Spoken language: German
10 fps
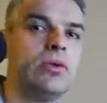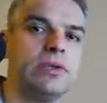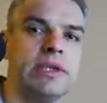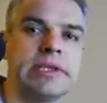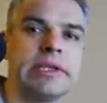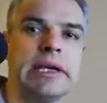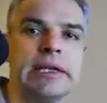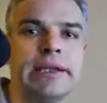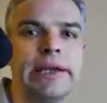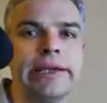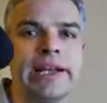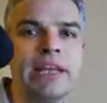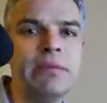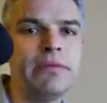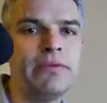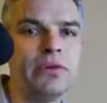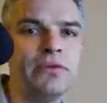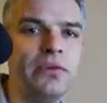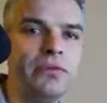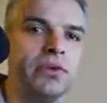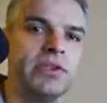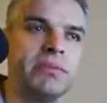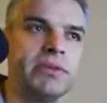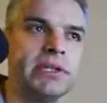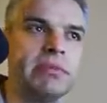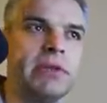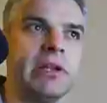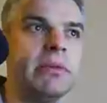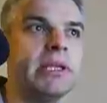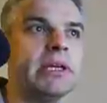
und diese hatte ein Kaliber von 75 mm